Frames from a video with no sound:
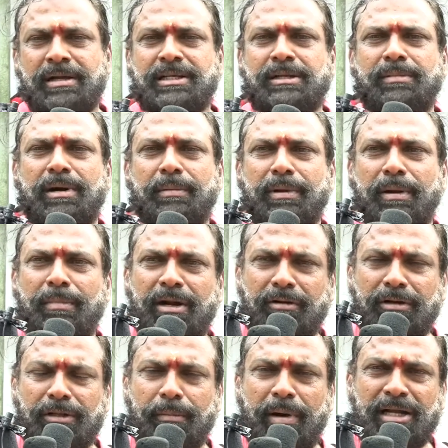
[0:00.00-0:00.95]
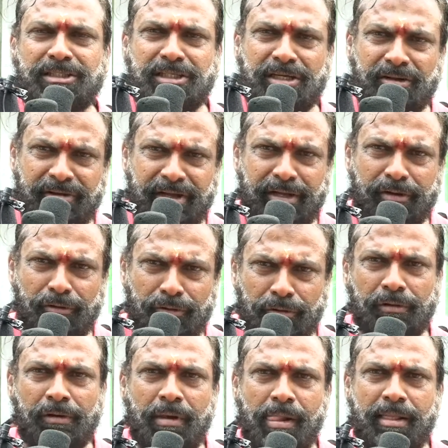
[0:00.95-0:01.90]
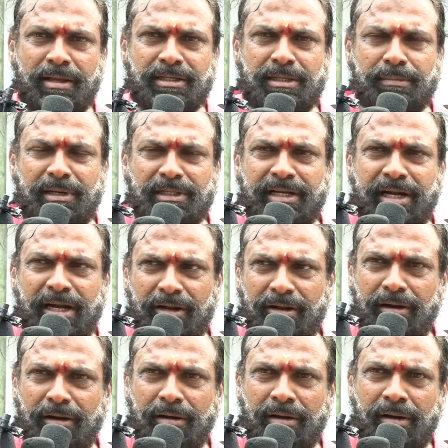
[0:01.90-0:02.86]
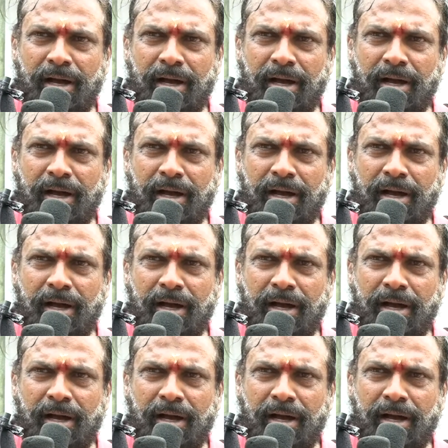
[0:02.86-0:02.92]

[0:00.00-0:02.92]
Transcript: సినిమా బ్రహ్మాండంగా ఉంది మార్చి ఇరవై రెండు ఈ సినిమా థియేటర్లో